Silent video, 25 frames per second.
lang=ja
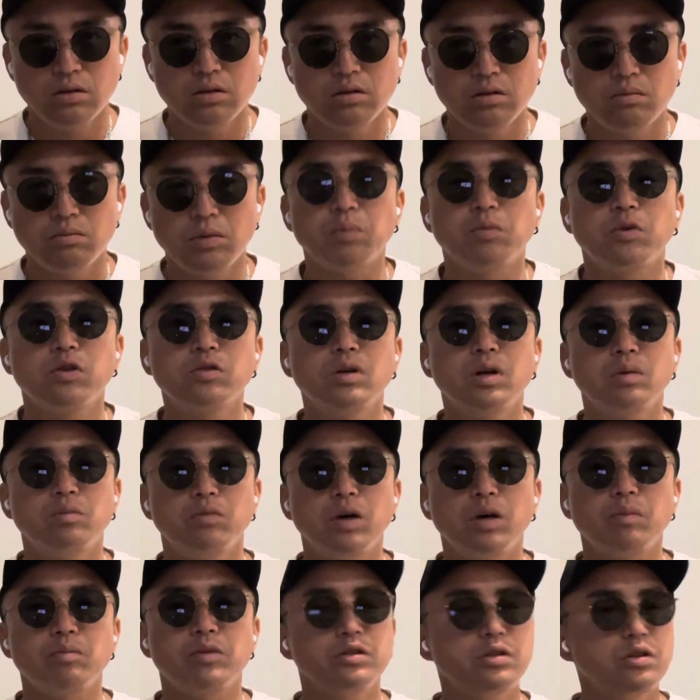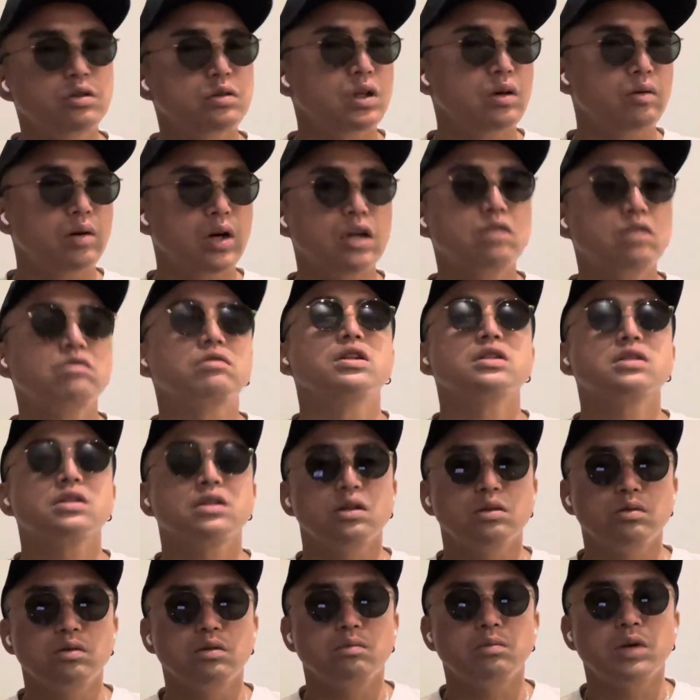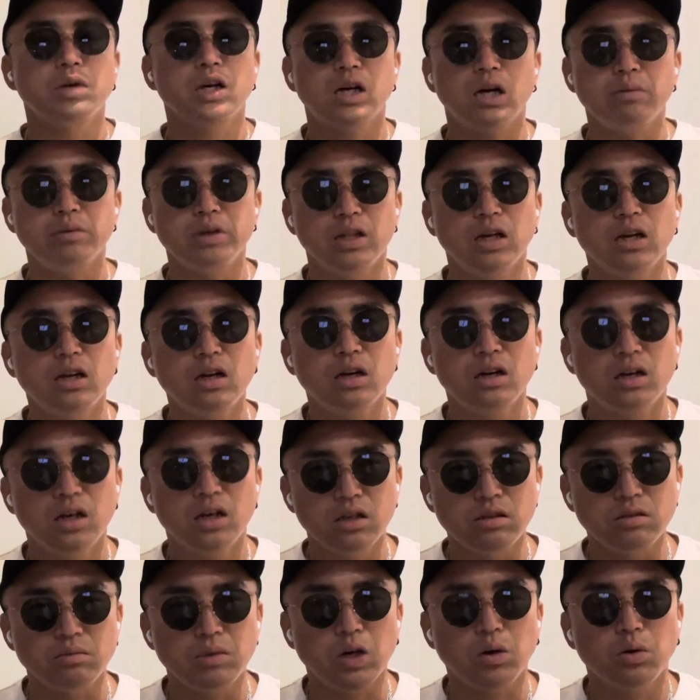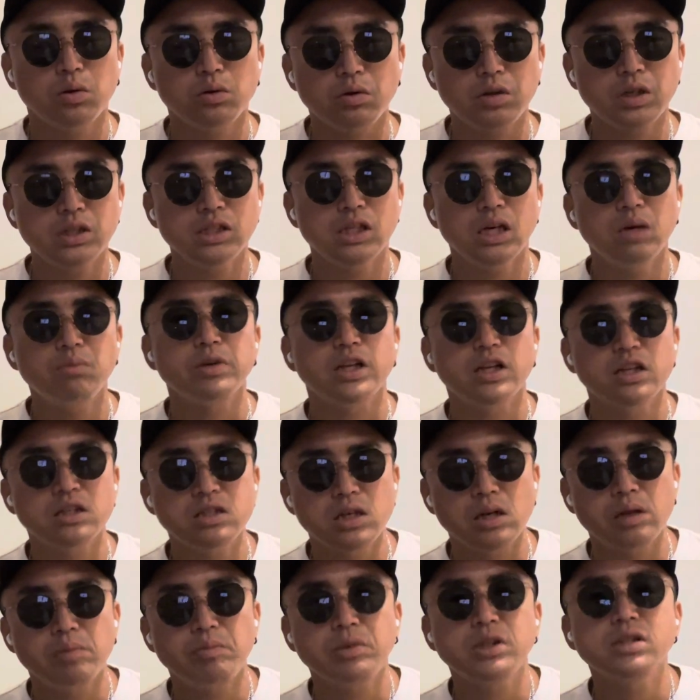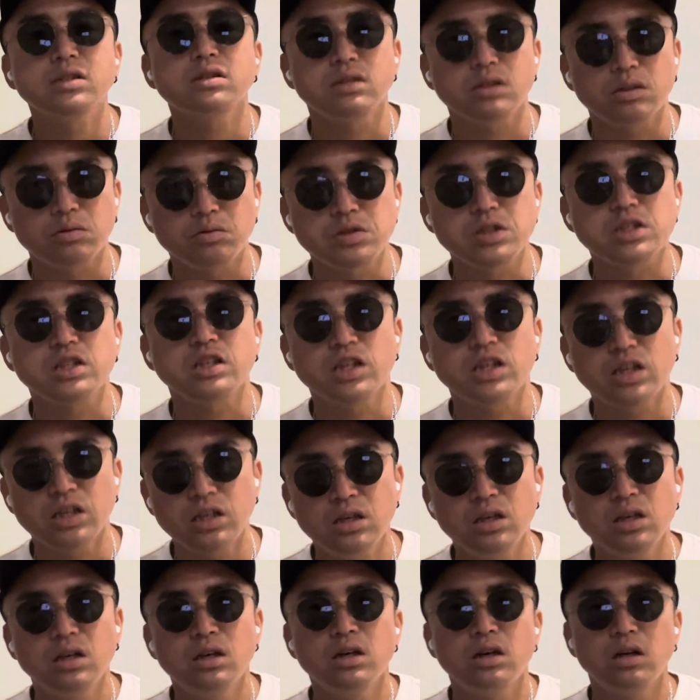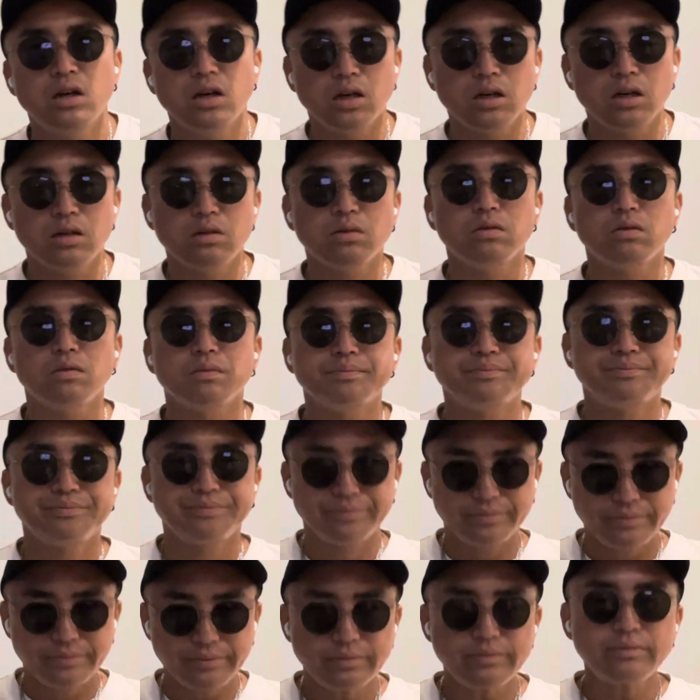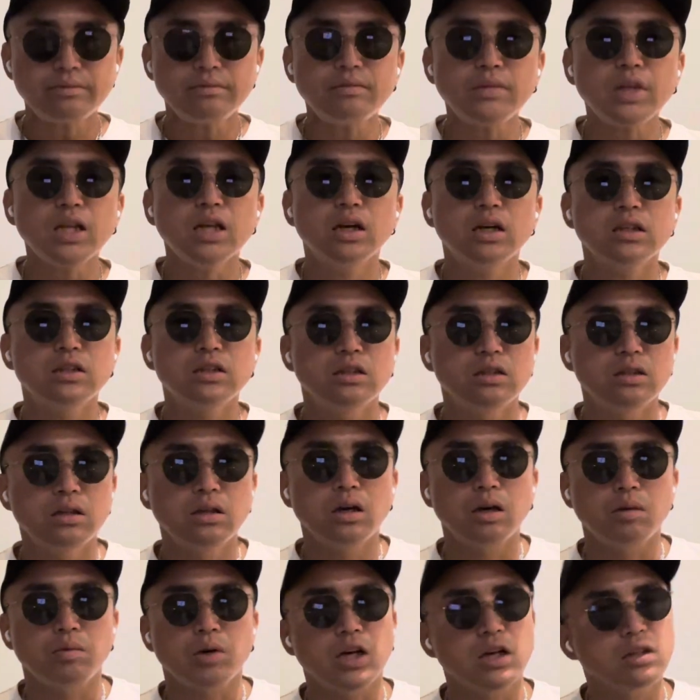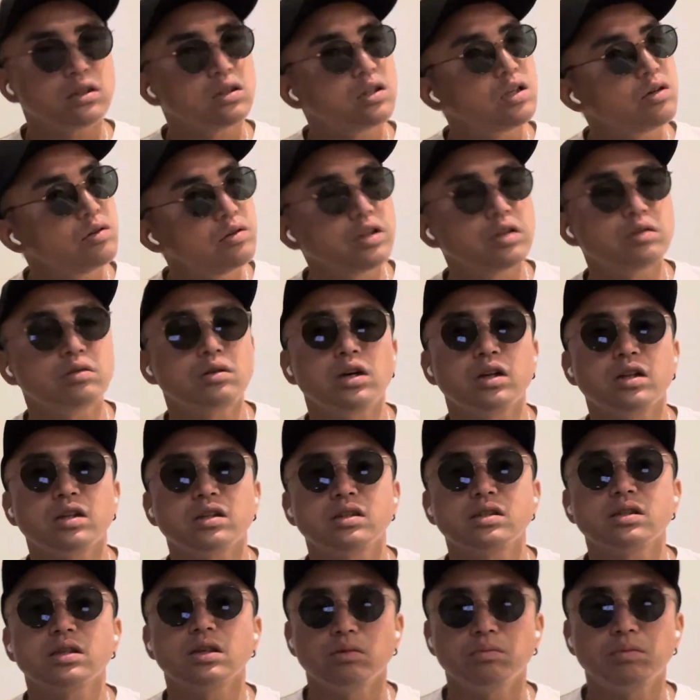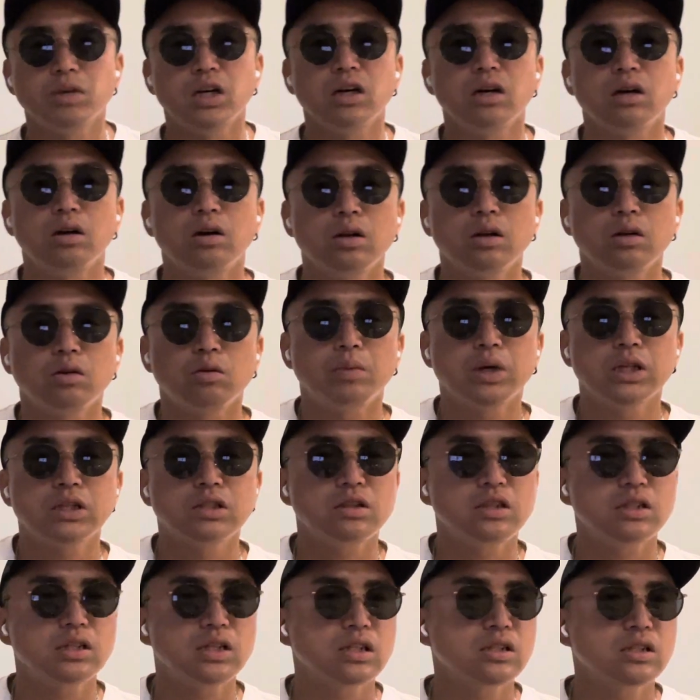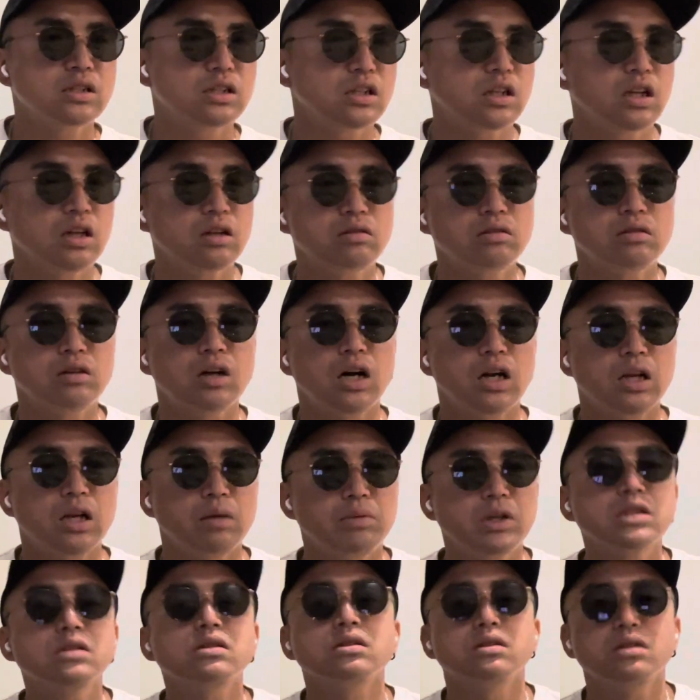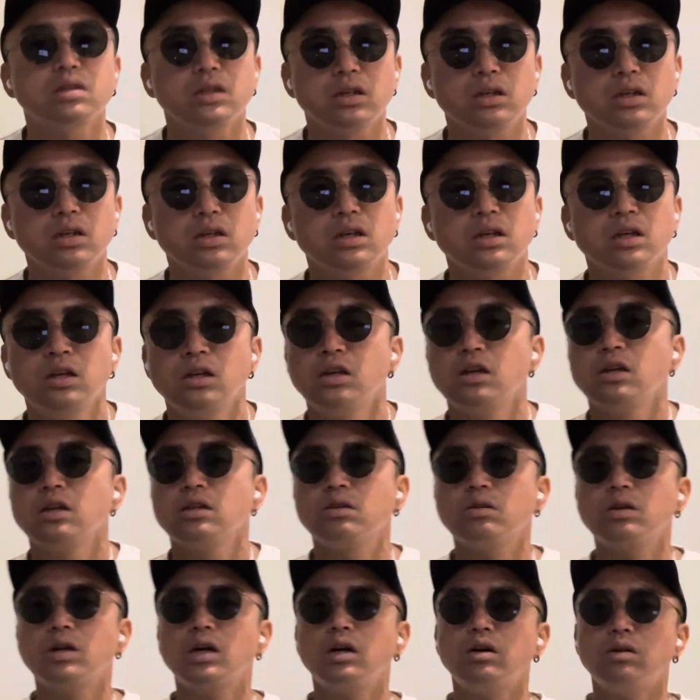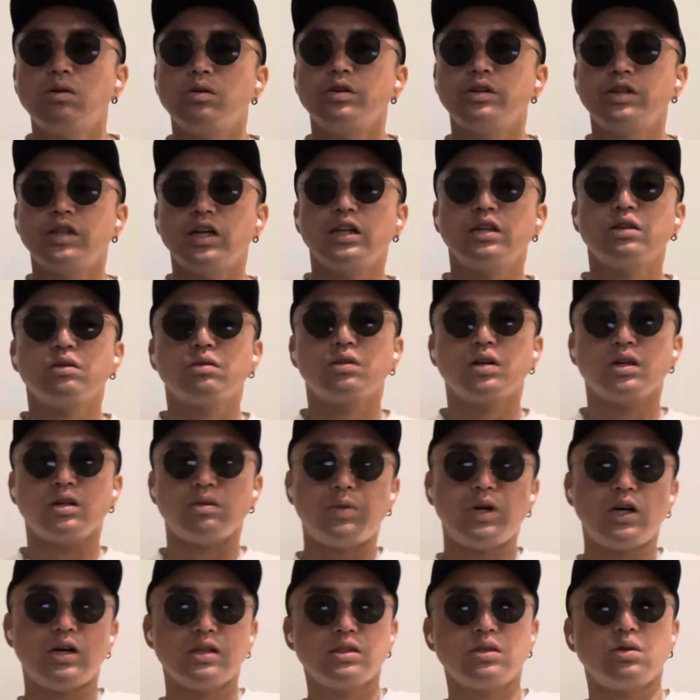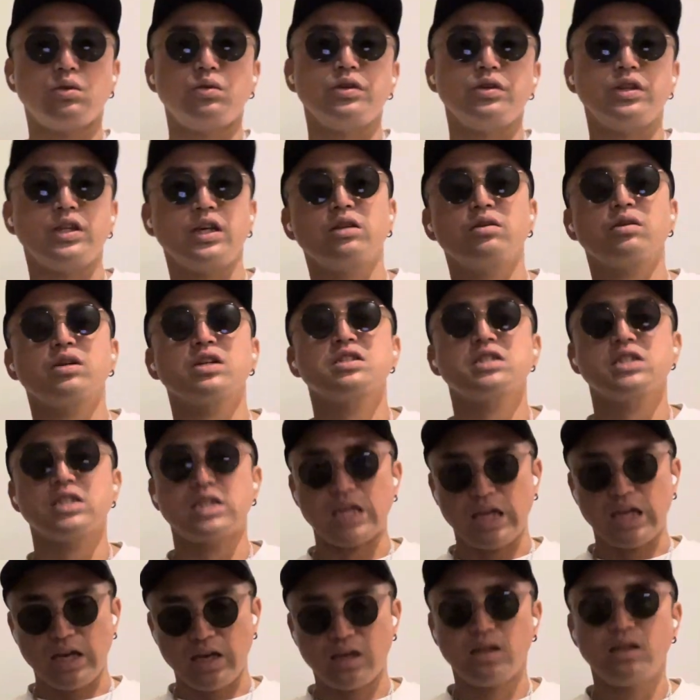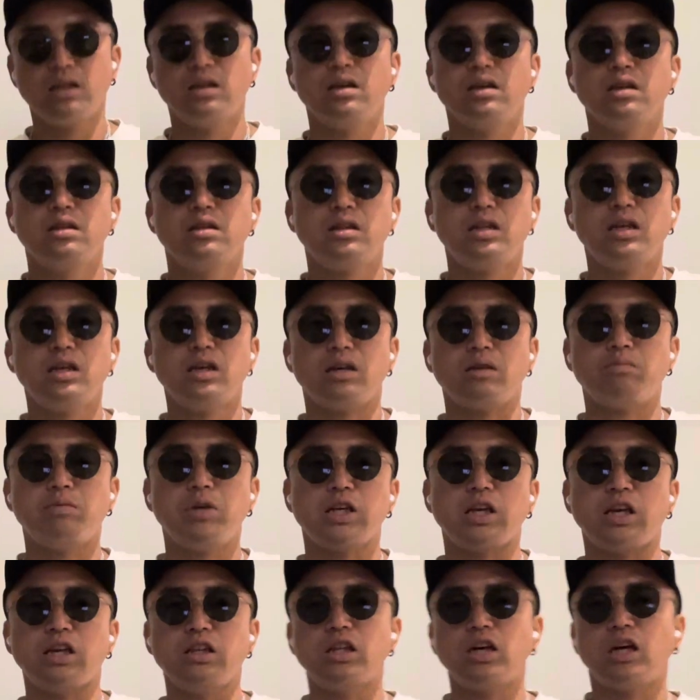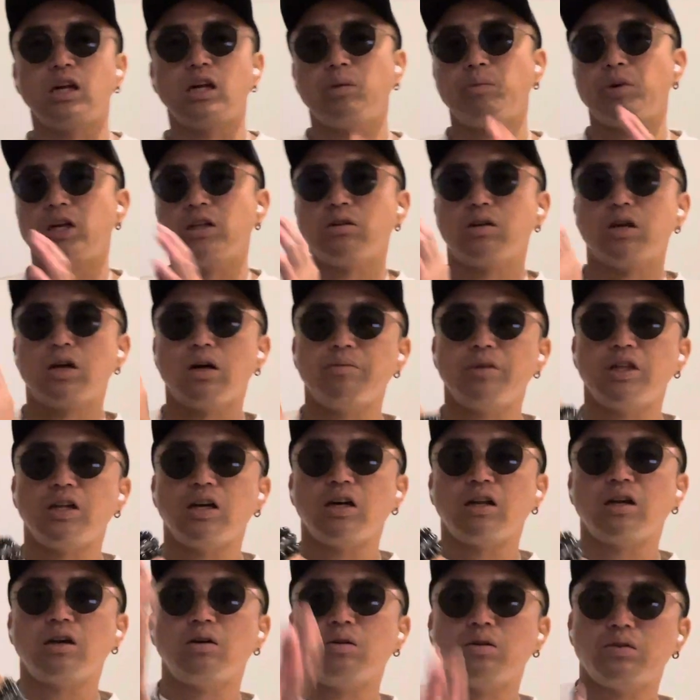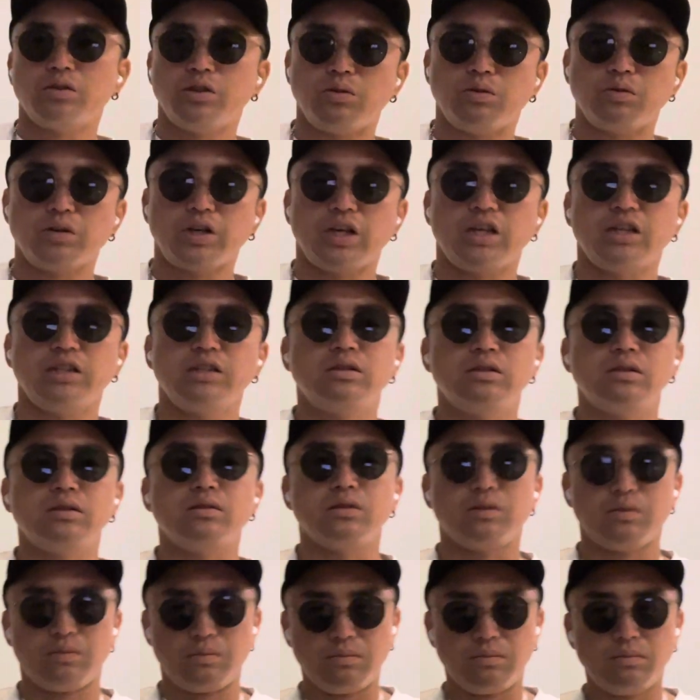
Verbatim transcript: まあ、僕はま仏教ではあるんですけど、まあ、神棚がある、まあ、仏さんもいらっしゃいますんでうちねあのあの買ってるっていうとあれですけど、まあ、あのお祭りさせていただくのがありますんでとかを置いたりとかパワーストーンを置いたりとかしてで、まあ、現代版の神棚を表現しつつ